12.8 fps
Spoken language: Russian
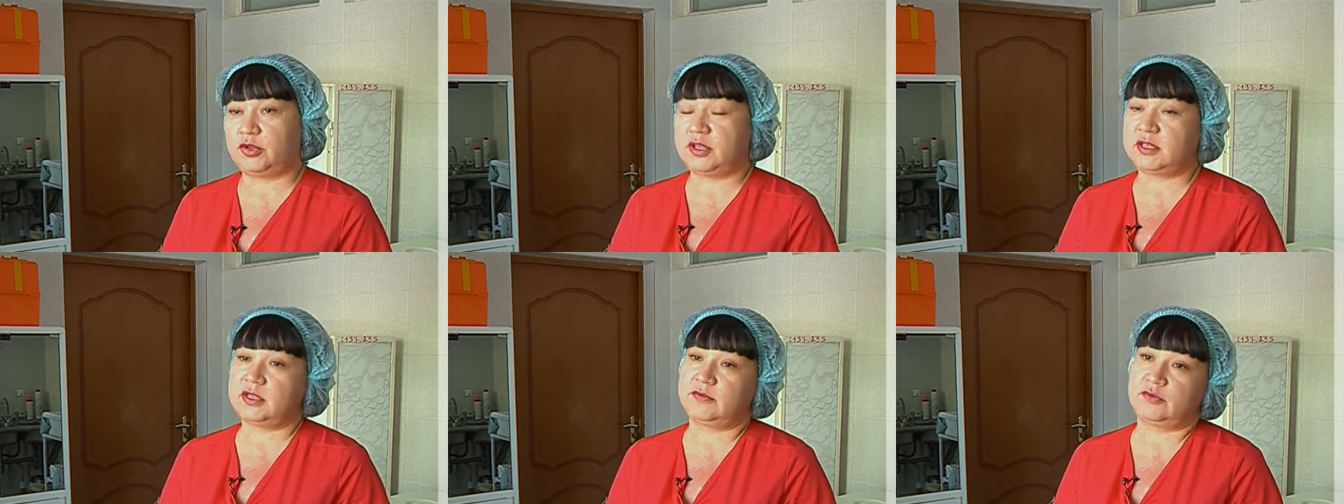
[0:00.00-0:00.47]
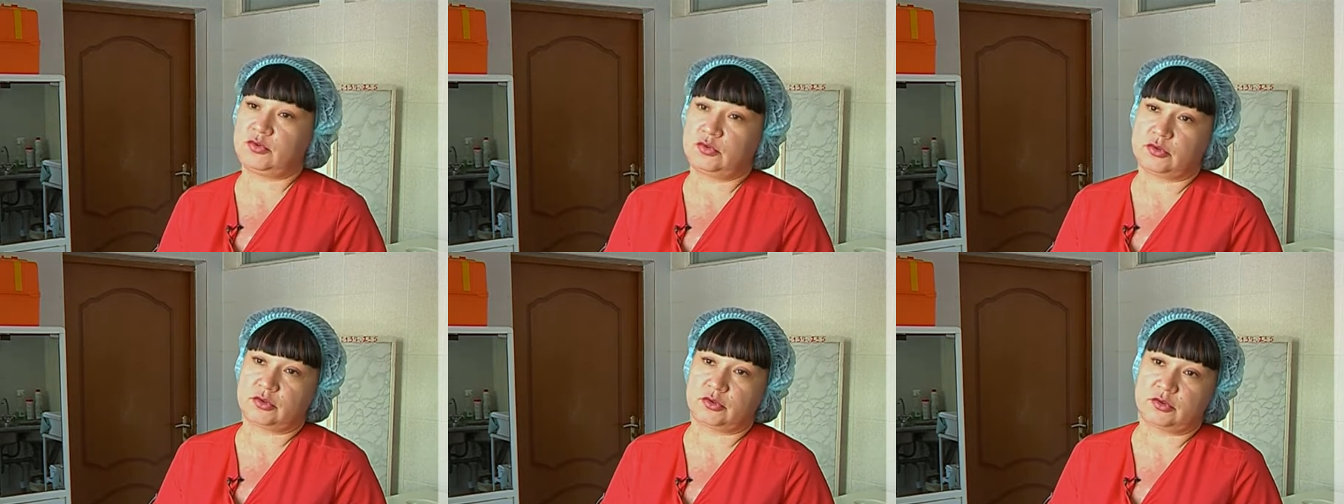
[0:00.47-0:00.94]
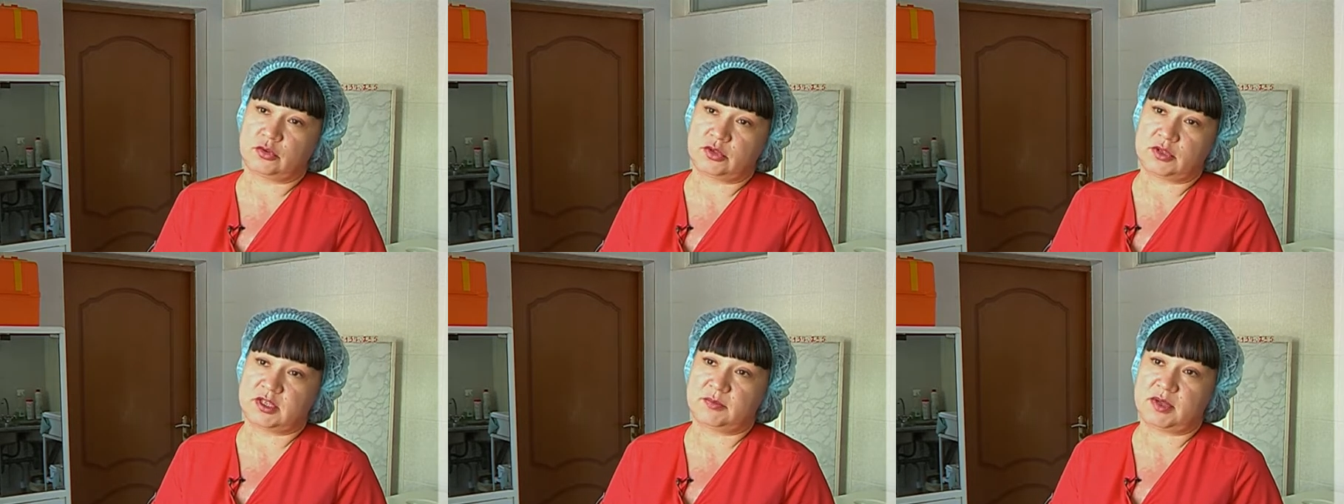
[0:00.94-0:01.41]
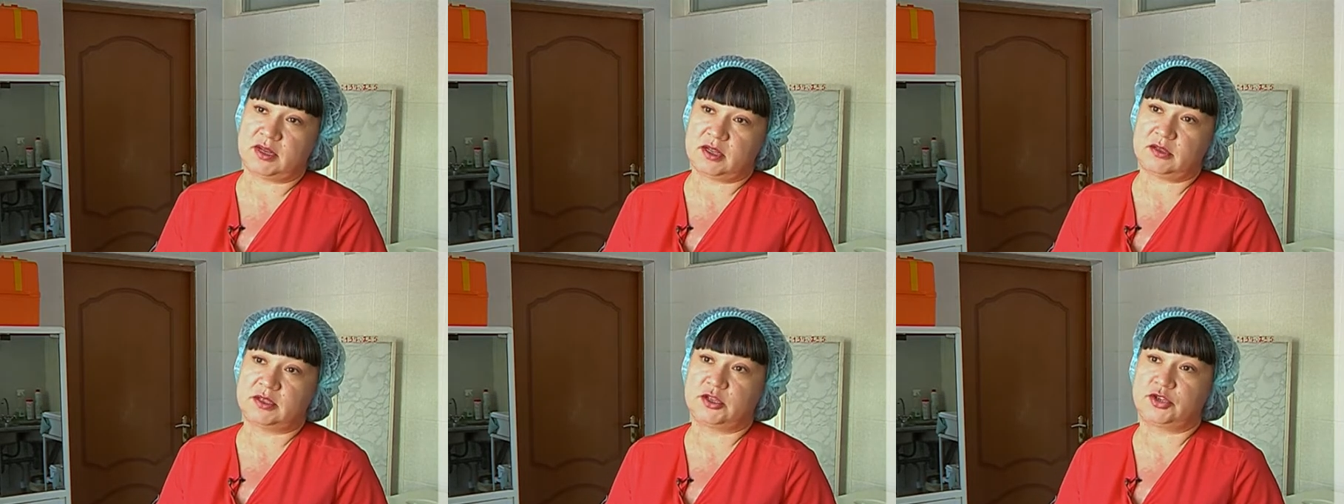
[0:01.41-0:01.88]
Если вдруг кто-то
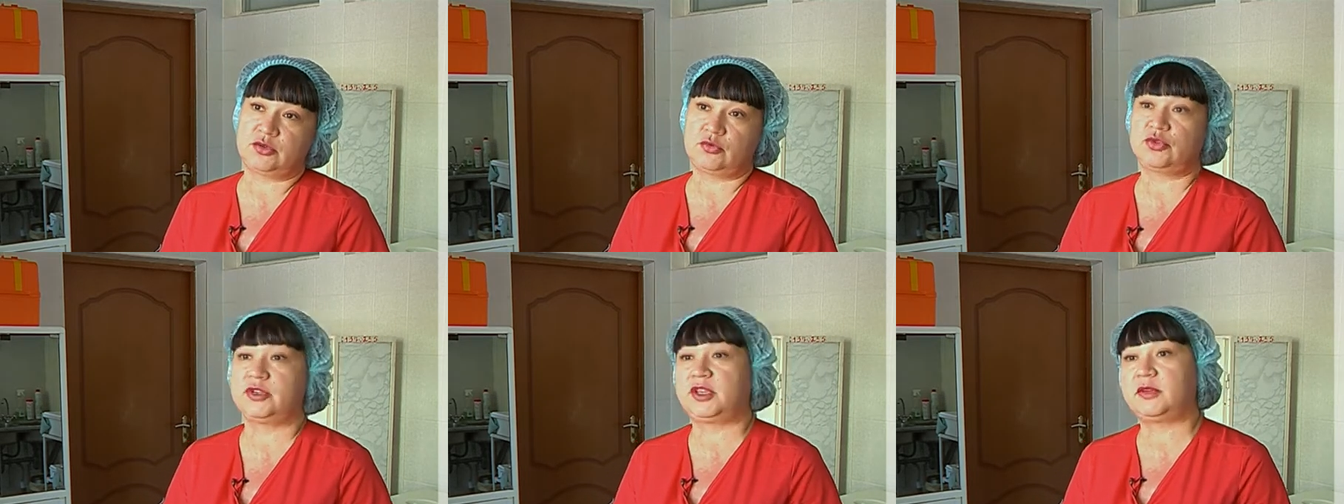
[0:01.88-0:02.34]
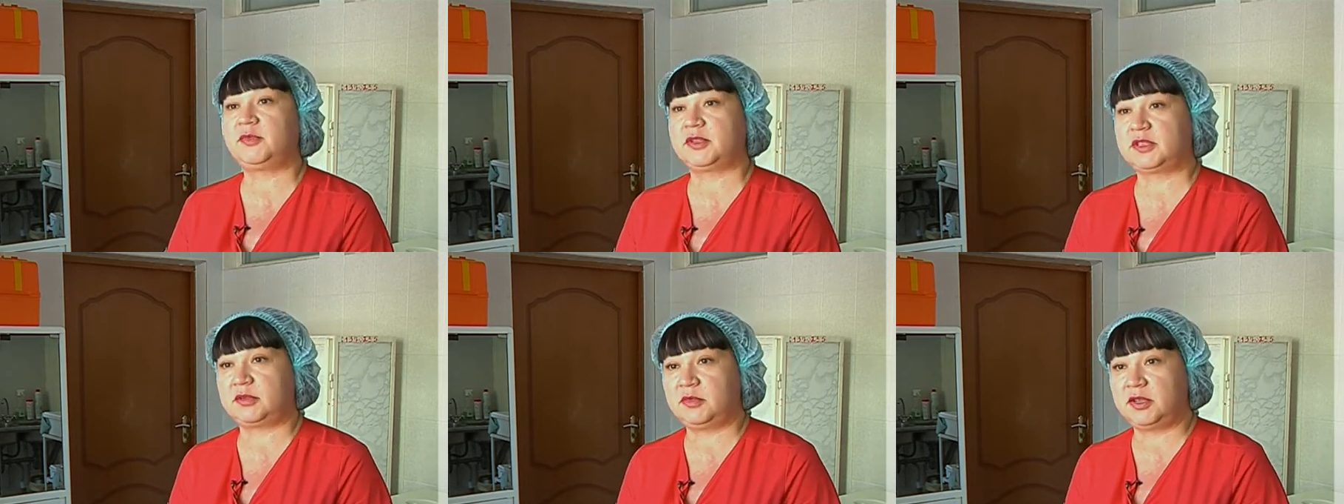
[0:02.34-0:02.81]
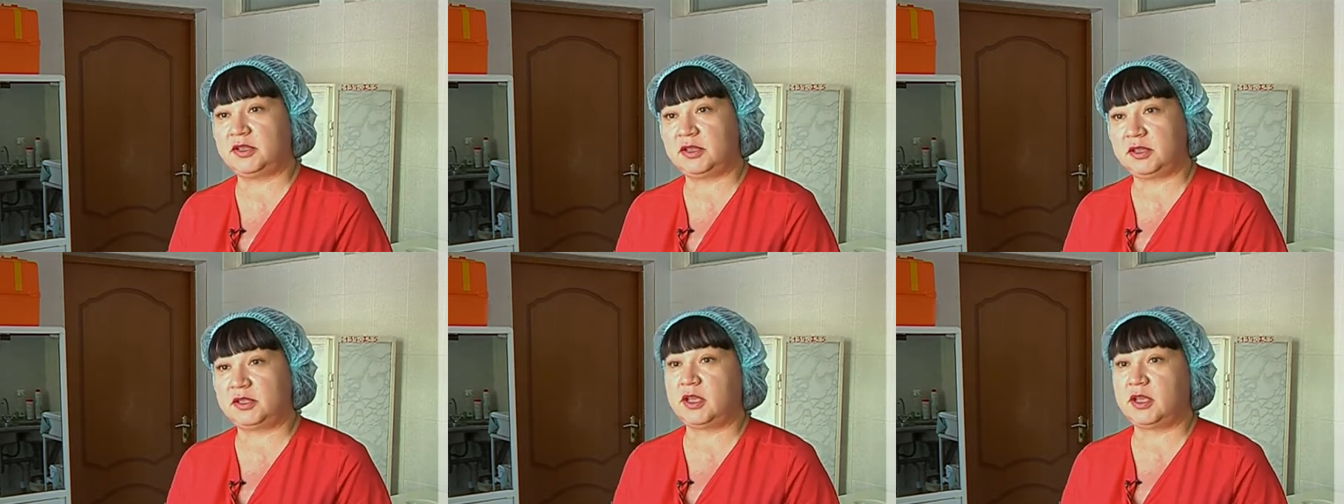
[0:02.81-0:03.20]
заболел, значит, нужно кем-то заменить.